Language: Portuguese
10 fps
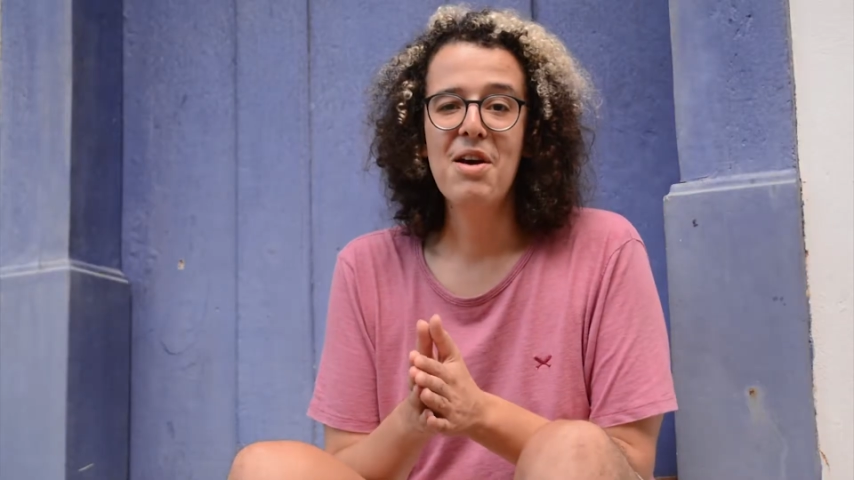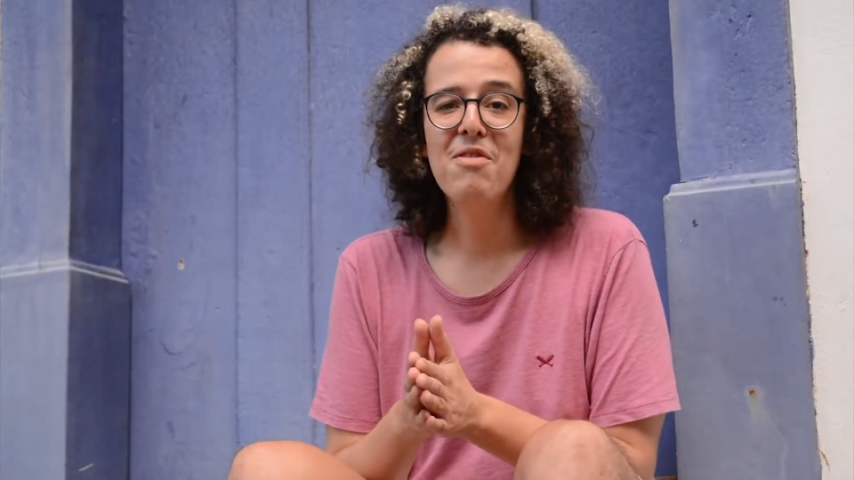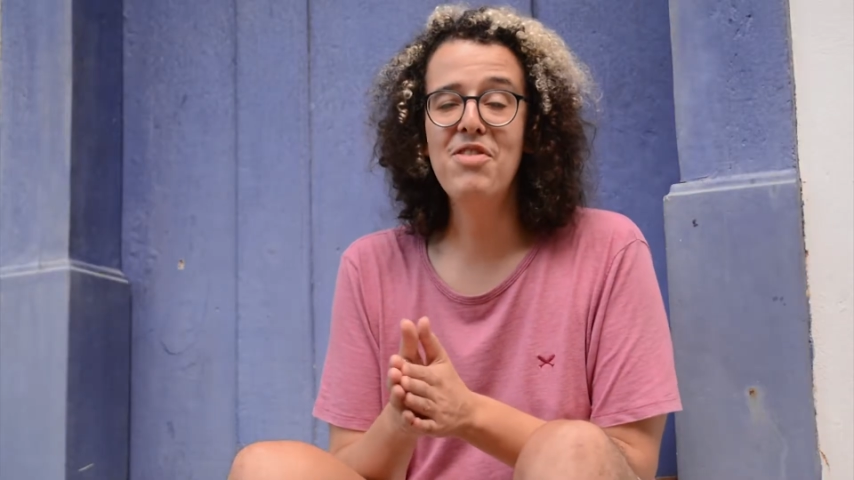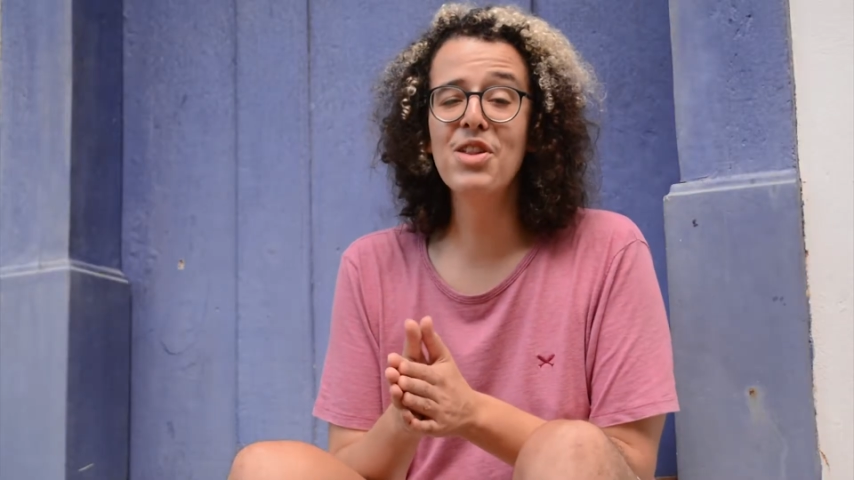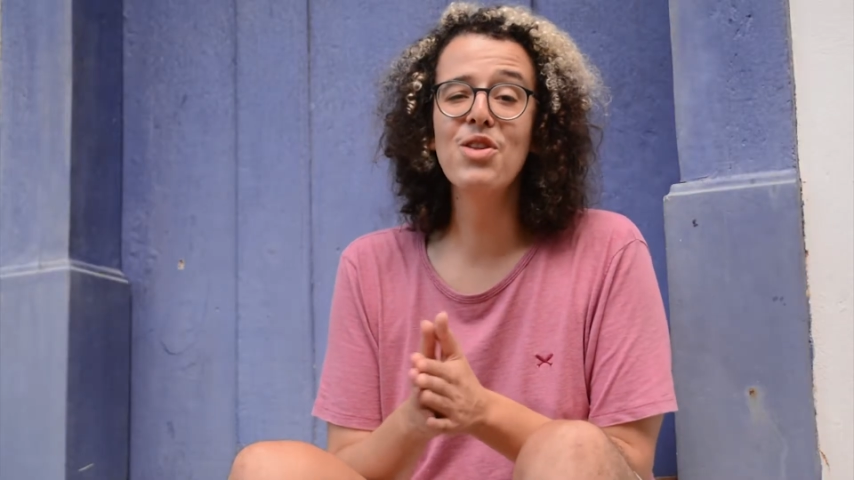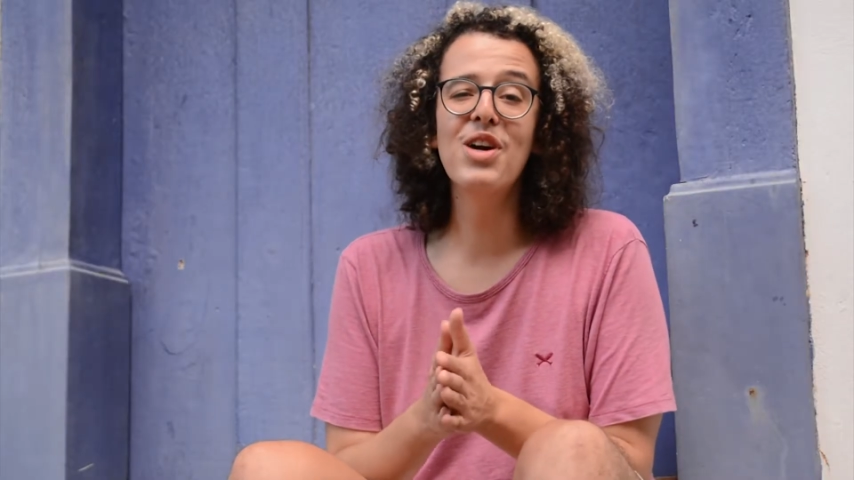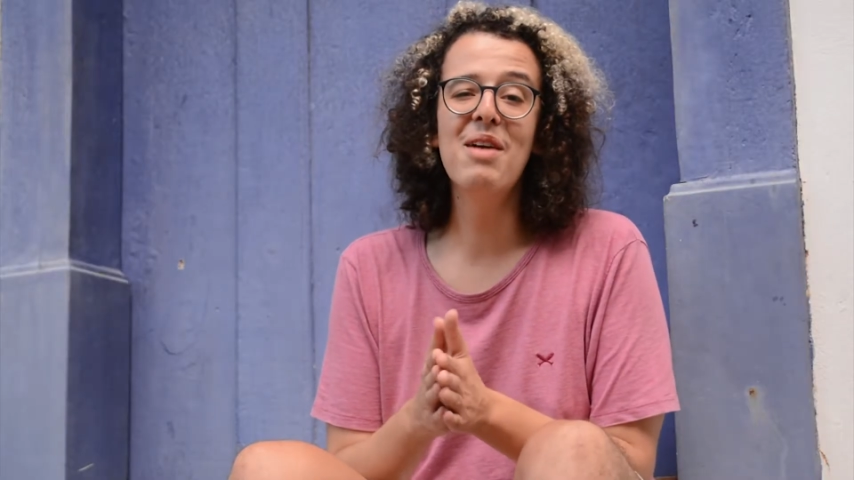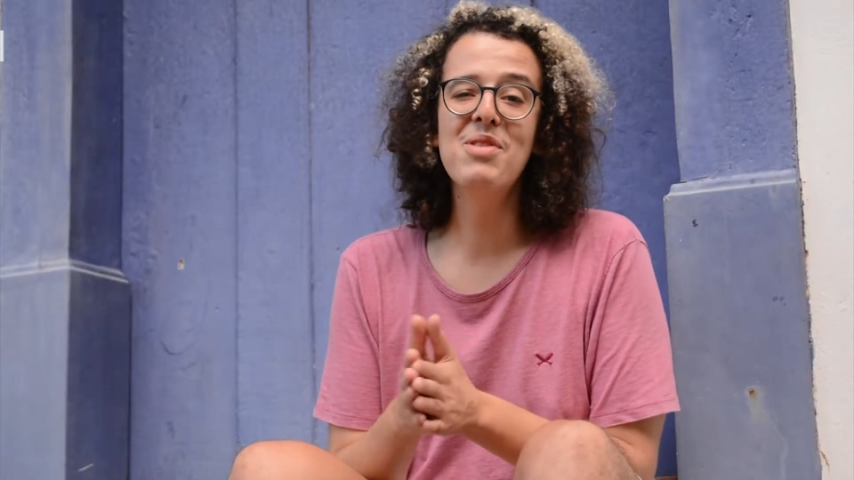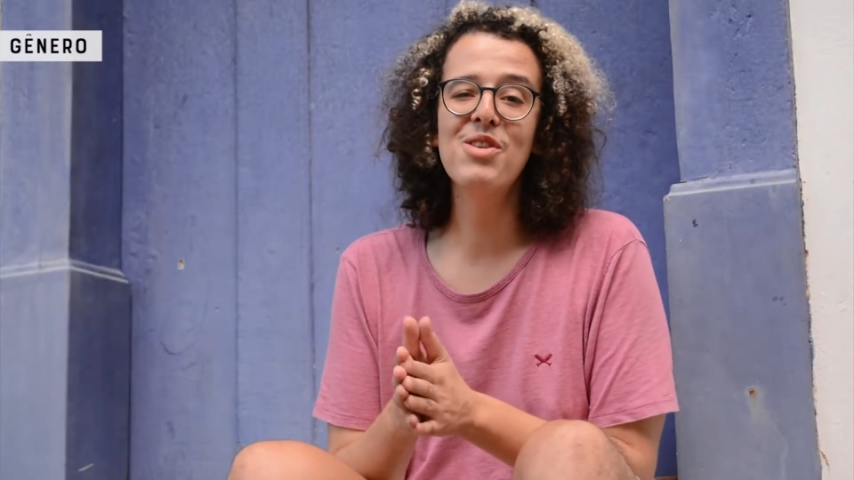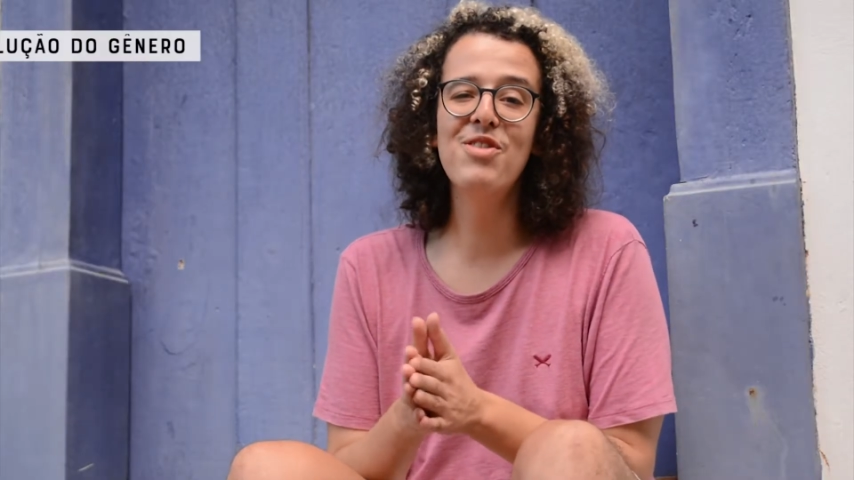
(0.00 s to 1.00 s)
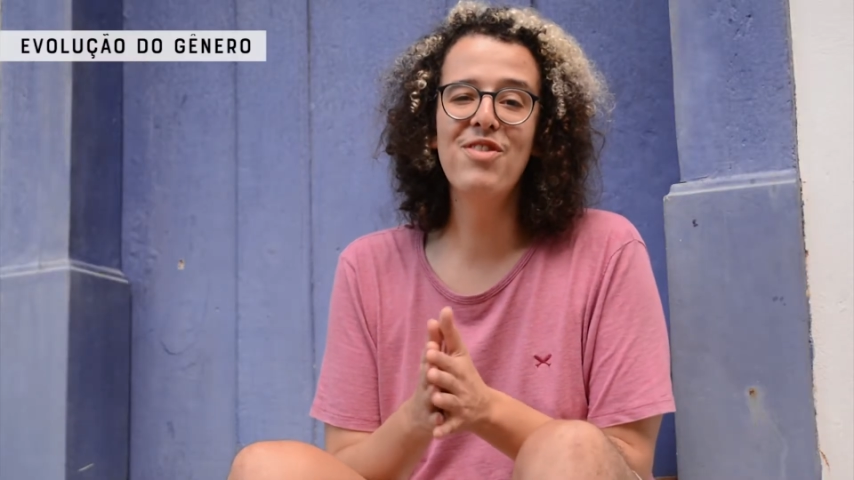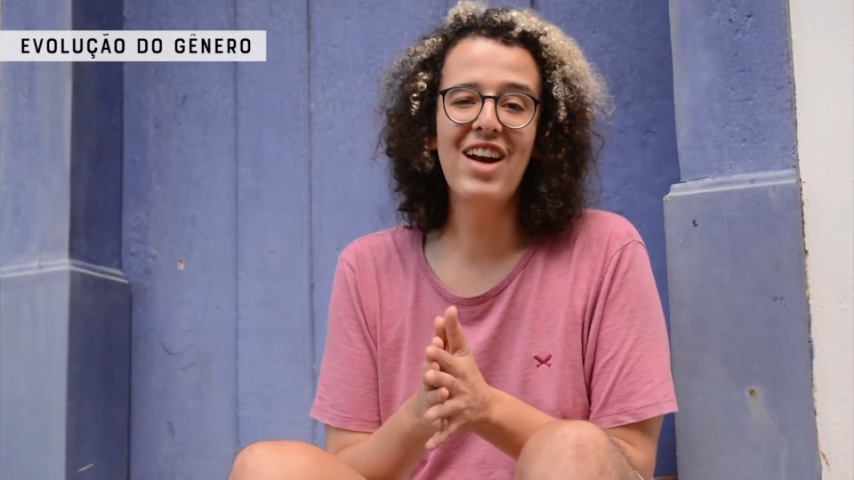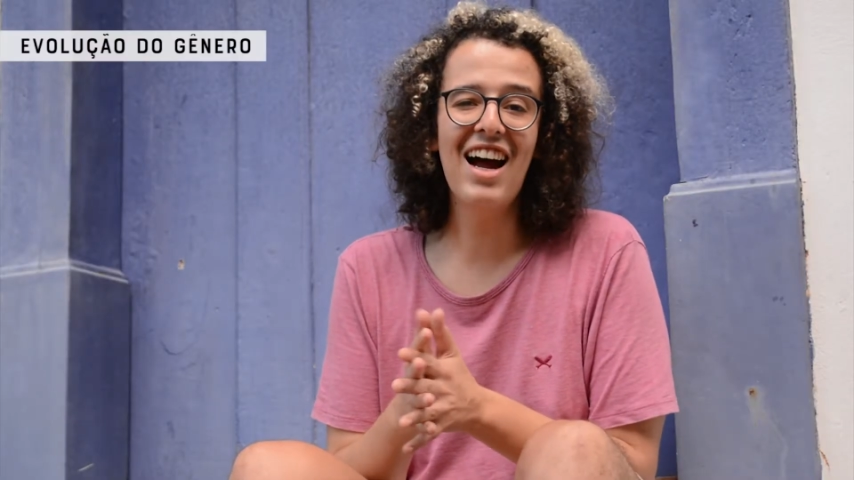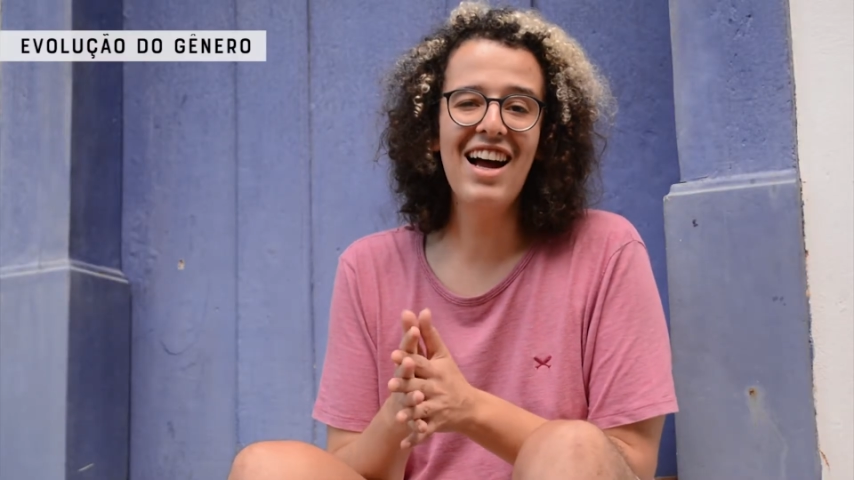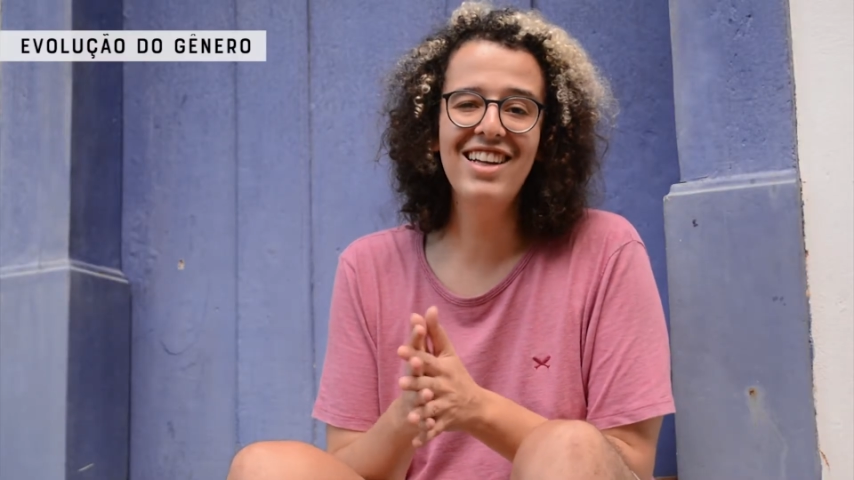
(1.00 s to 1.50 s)
Vindo do Camilo
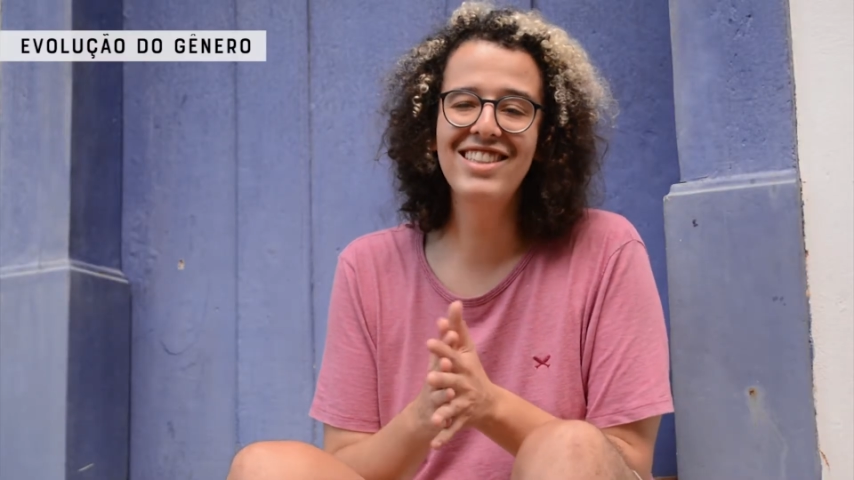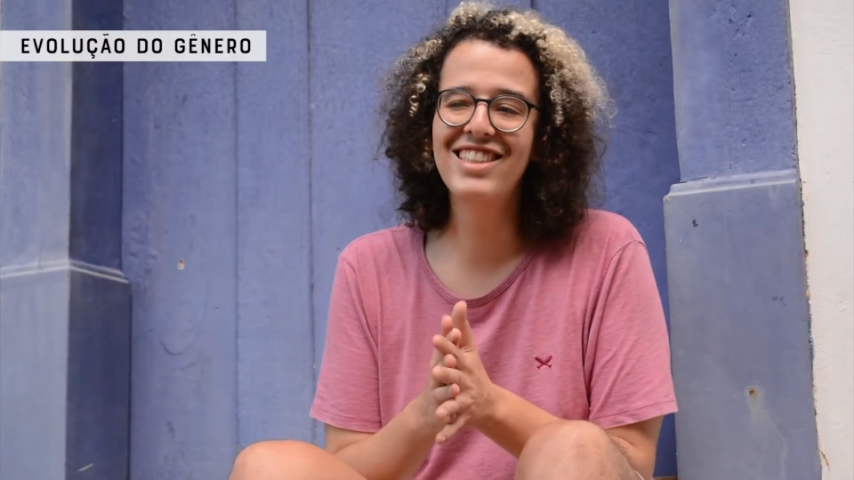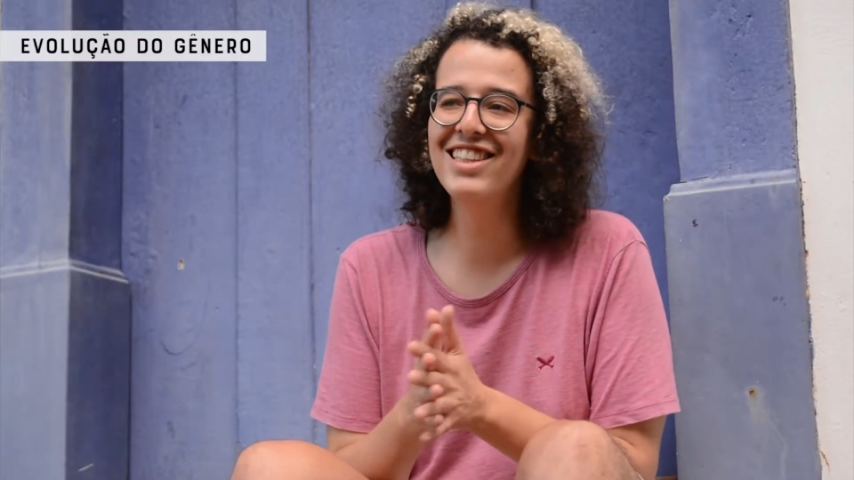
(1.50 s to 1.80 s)
Frade,